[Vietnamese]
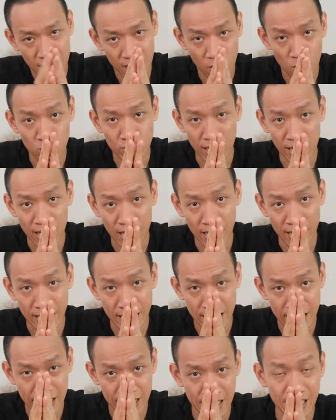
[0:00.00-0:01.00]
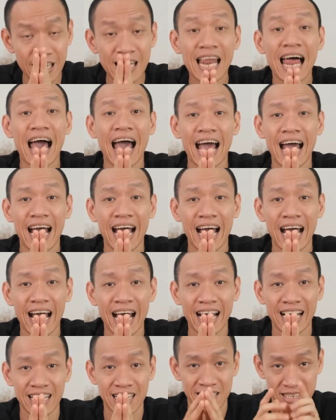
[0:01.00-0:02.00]
Câu trả lời chính là
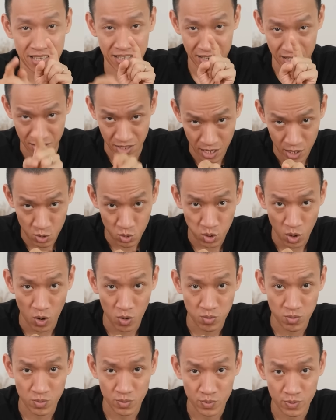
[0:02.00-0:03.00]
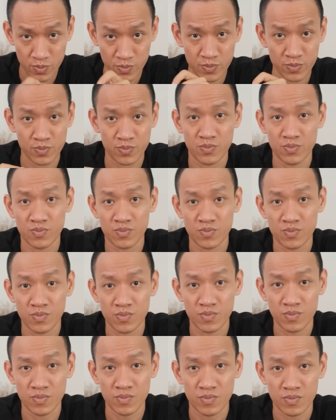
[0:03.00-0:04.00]
sự thiếu thốn.
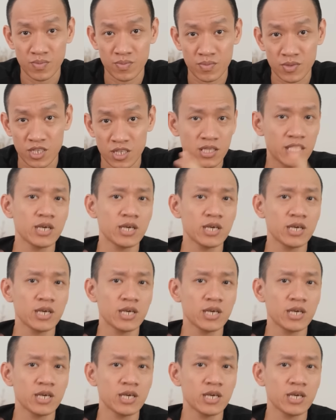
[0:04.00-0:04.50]
Sự